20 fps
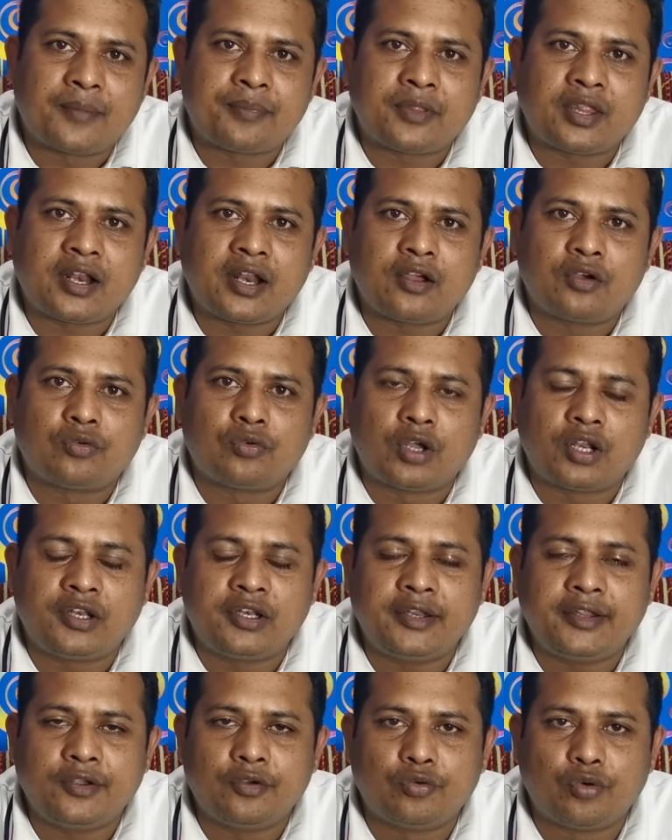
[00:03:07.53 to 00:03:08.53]
আপনারা
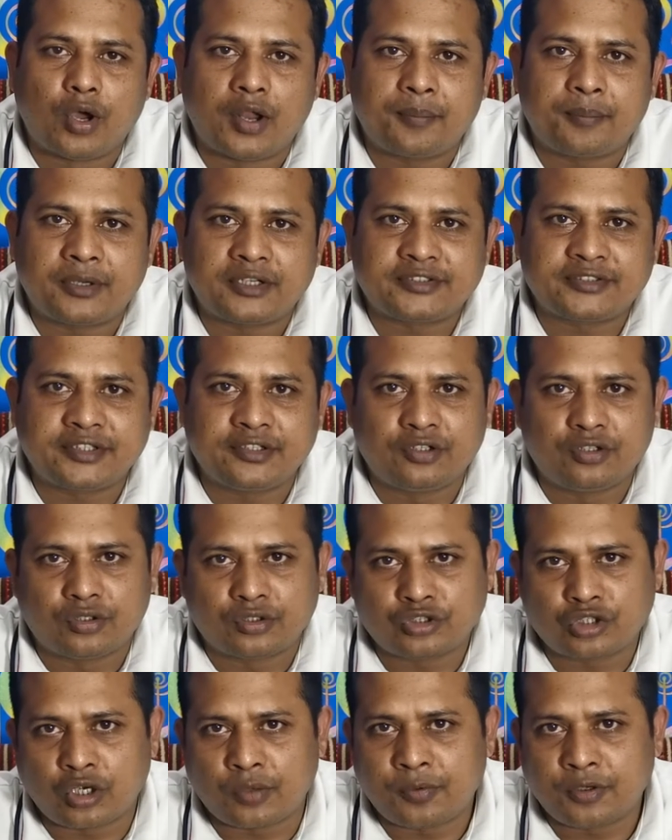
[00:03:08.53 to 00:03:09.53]
অনলি ওয়ান পার্সেন্ট
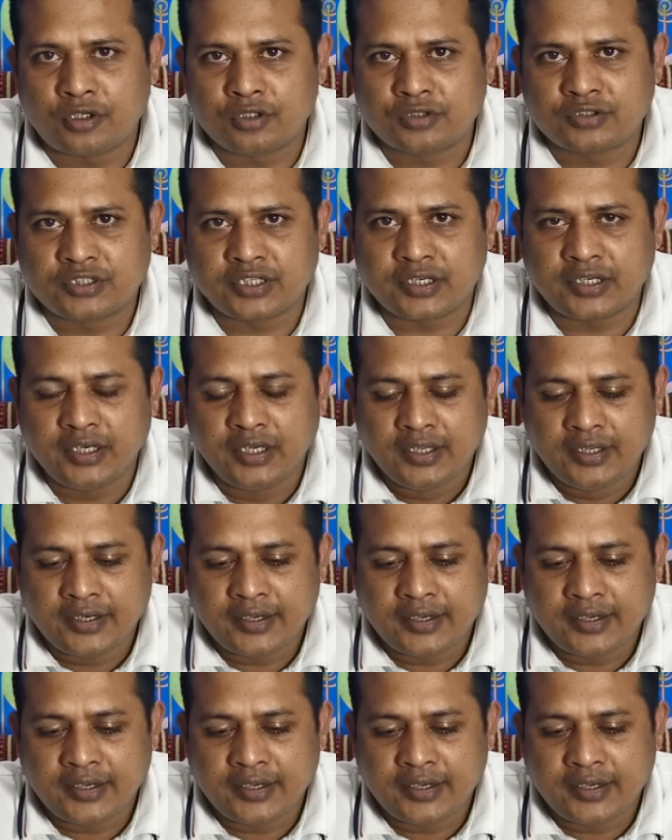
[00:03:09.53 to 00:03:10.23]
লোক সফল হচ্ছেন